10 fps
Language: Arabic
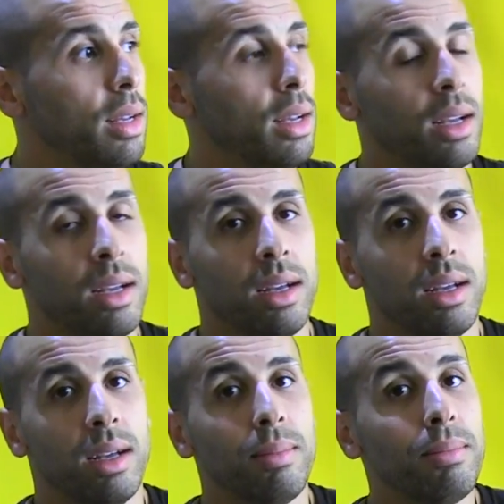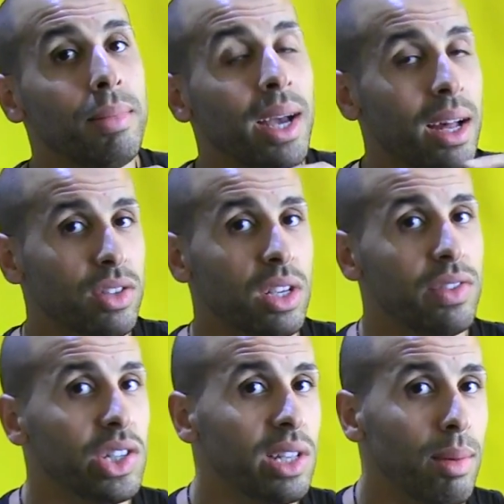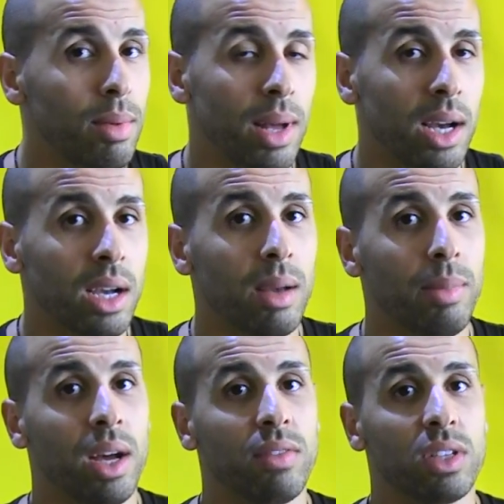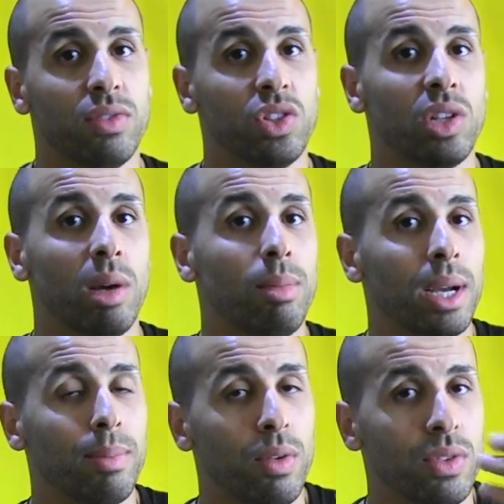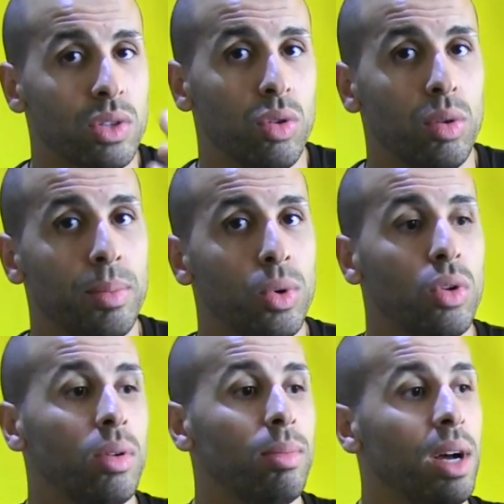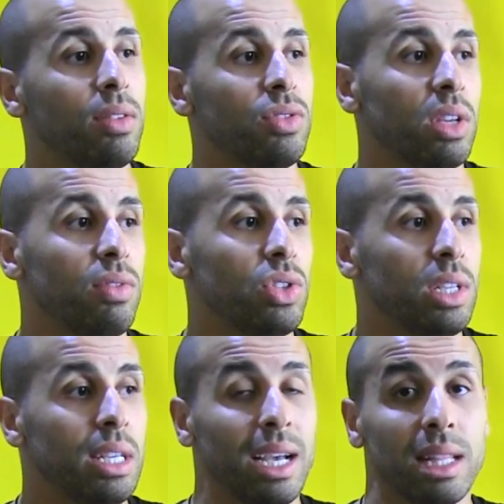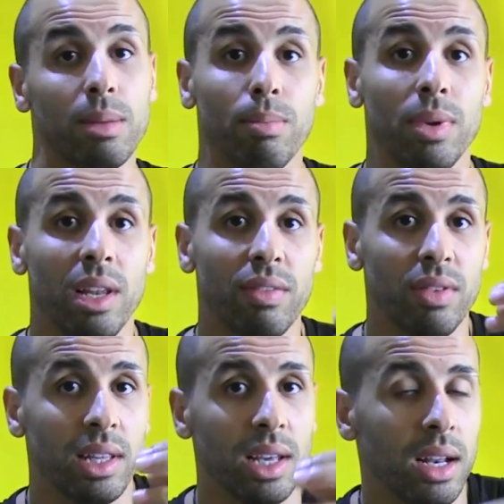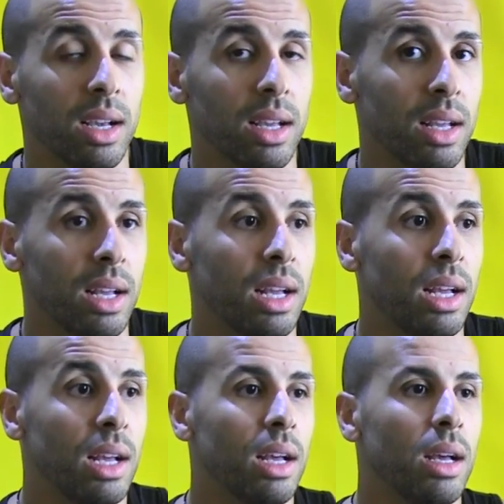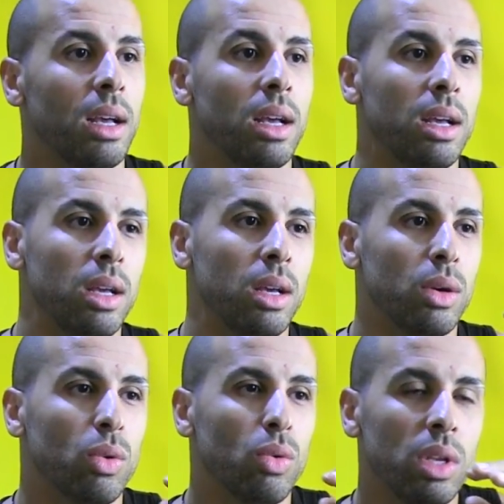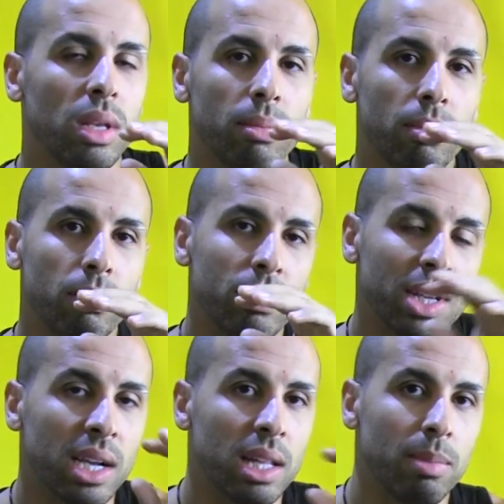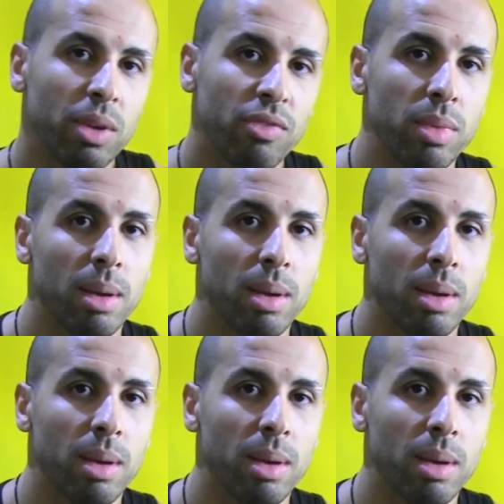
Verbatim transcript: آه، ما يعرفش كيف يستعمل معك ما يعرفش كيف يستعمل معك بروفيسيونيلمون ما يعرفش كيفاش يخدم بالليفل ديالك آه، كوني متاكده 100%